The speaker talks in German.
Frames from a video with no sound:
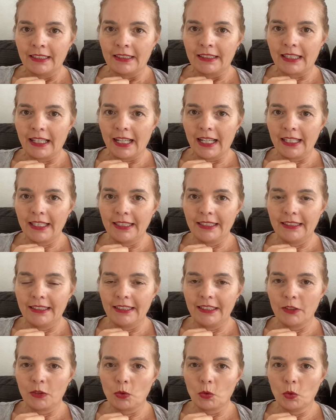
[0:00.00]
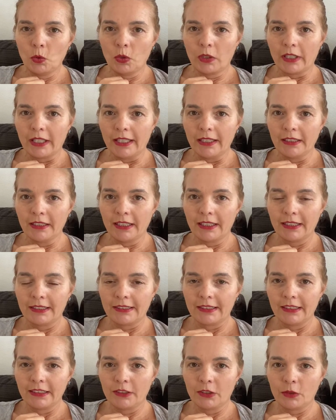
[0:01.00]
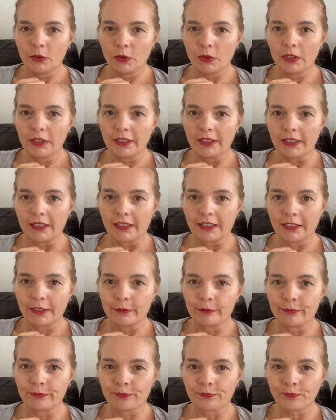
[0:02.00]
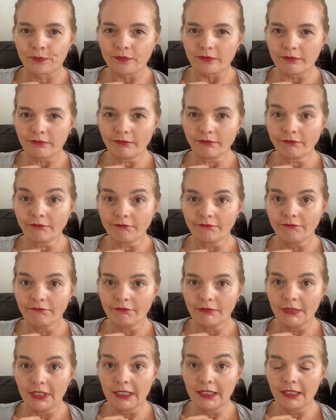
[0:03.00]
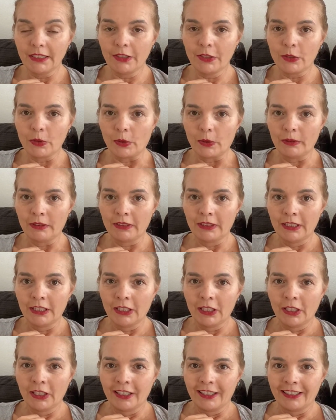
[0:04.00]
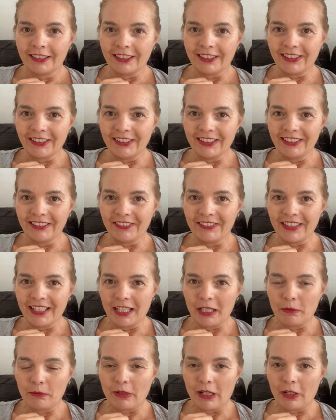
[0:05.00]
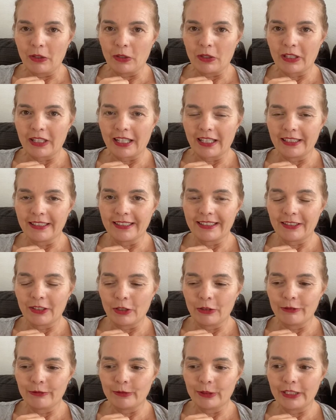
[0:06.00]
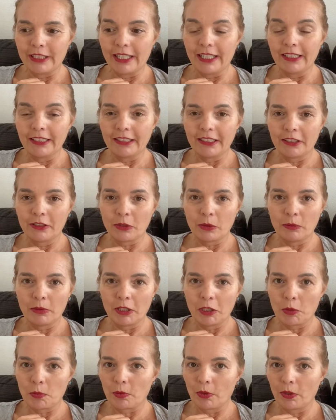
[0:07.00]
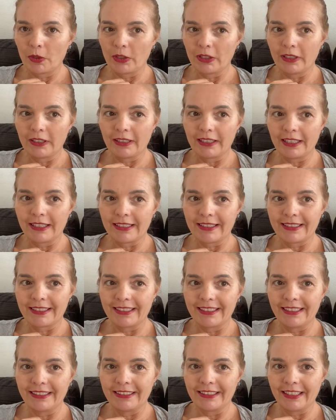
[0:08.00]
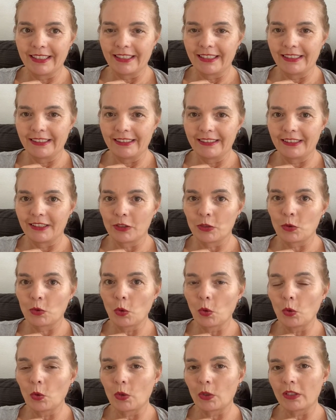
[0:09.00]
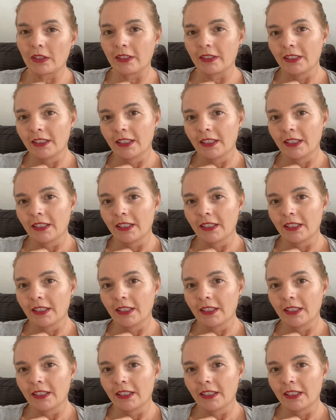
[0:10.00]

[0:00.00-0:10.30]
alle, die suchen, sind süchtig. Das ist so. Und wir haben auch ganz offen und ehrlich darüber gesprochen, dass diese, diese Sucht,